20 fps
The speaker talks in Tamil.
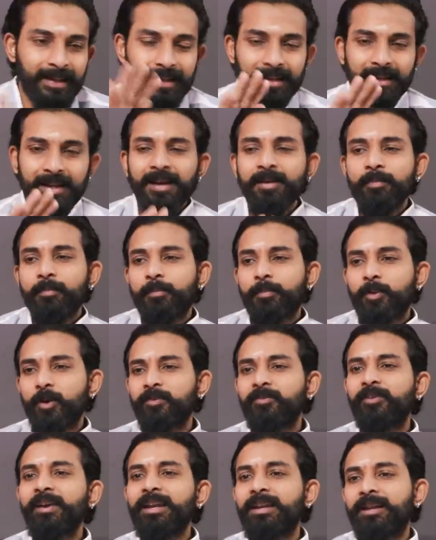என்னன்னா
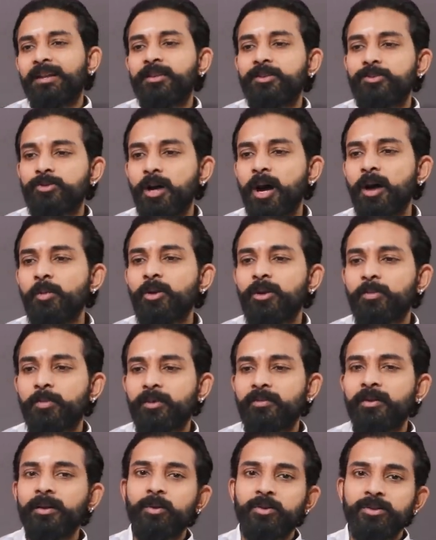ப்ரொஃபைல் அந்த ஜாபோட
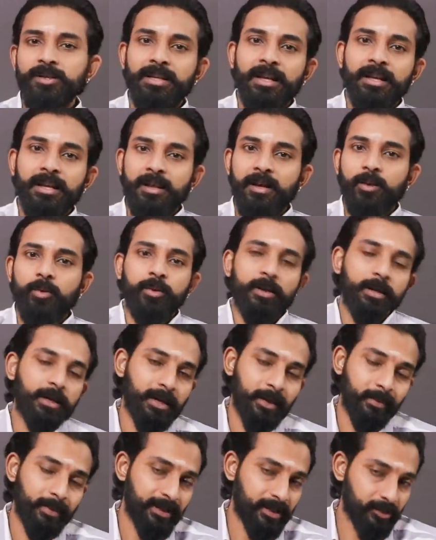ப்ரொஃபைல் கொஞ்சம் நல்லதாக கொடுங்க
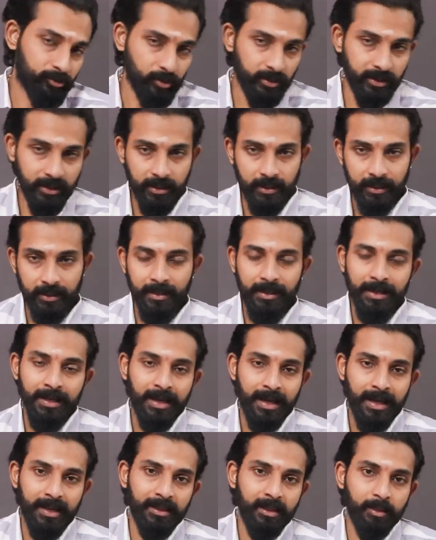அப்படின்னு சொல்லியிருக்காங்க
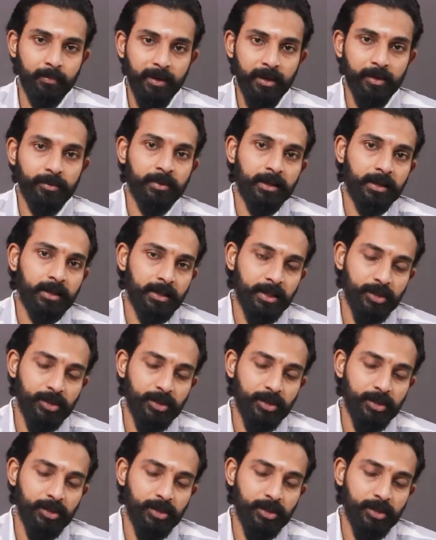அந்த பரிந்துரையை